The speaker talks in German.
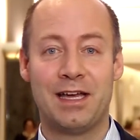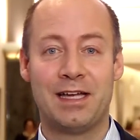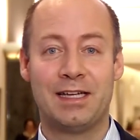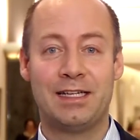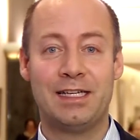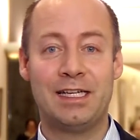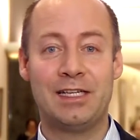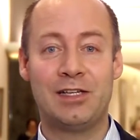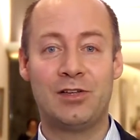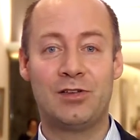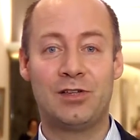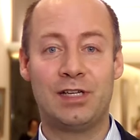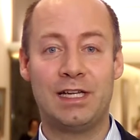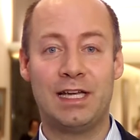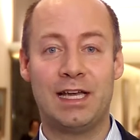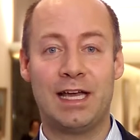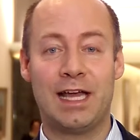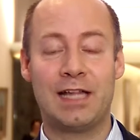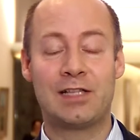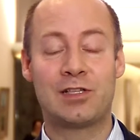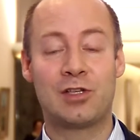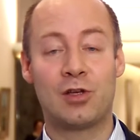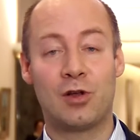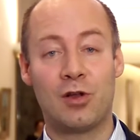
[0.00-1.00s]
nicht nur die
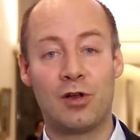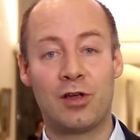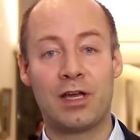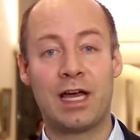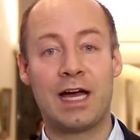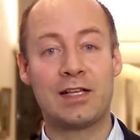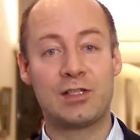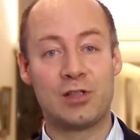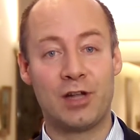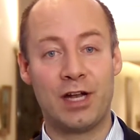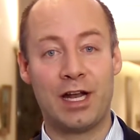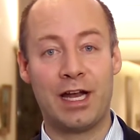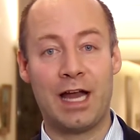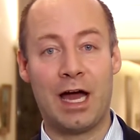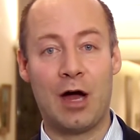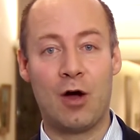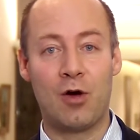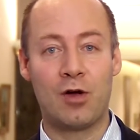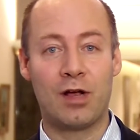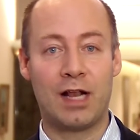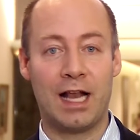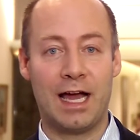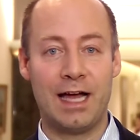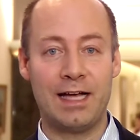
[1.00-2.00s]
Enzyklika, sondern
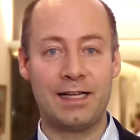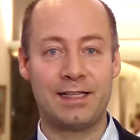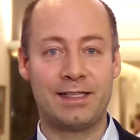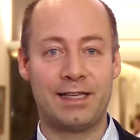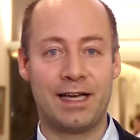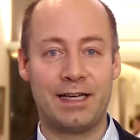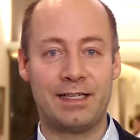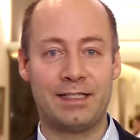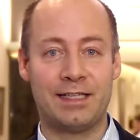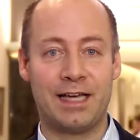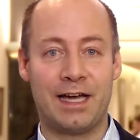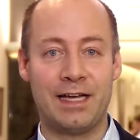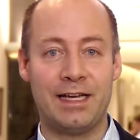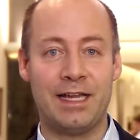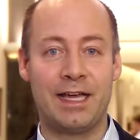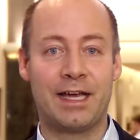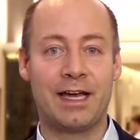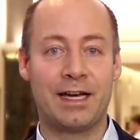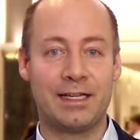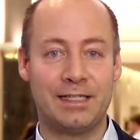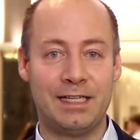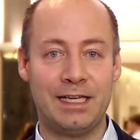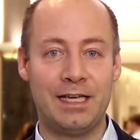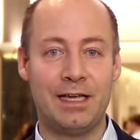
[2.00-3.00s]
auch gleichzeitig ein
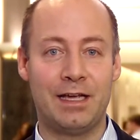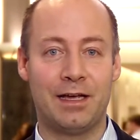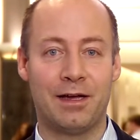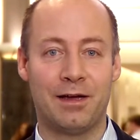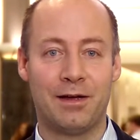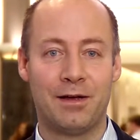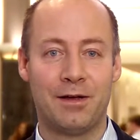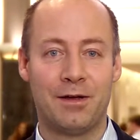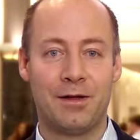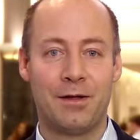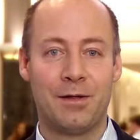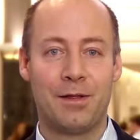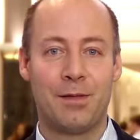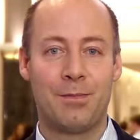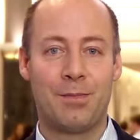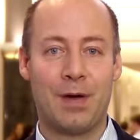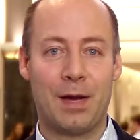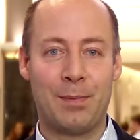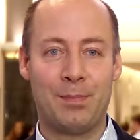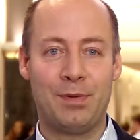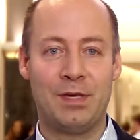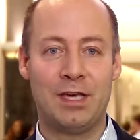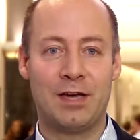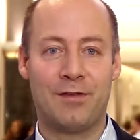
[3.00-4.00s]

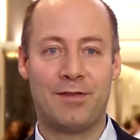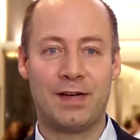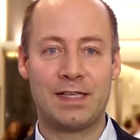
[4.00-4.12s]
EKD-Papier,